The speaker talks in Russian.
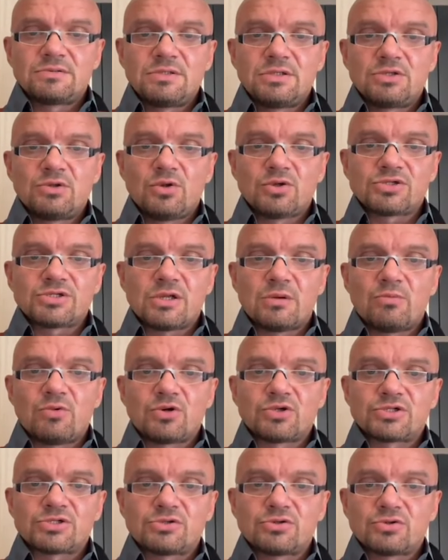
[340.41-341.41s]
Не должен, а
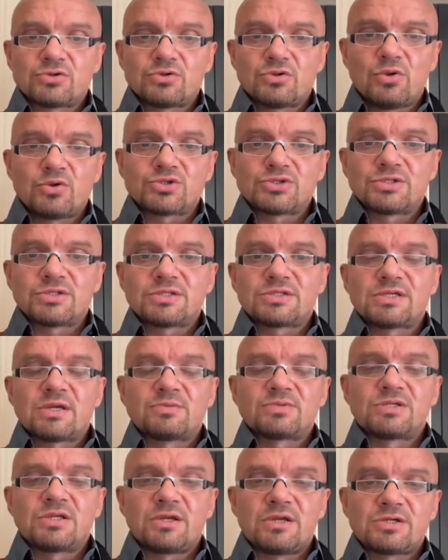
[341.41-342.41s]
можешь. должен, ты
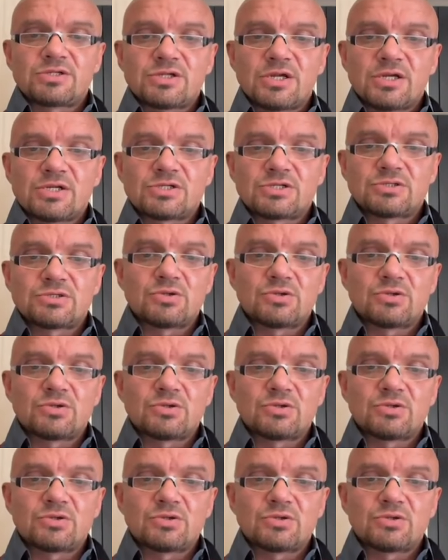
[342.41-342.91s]
сам себе решаешь,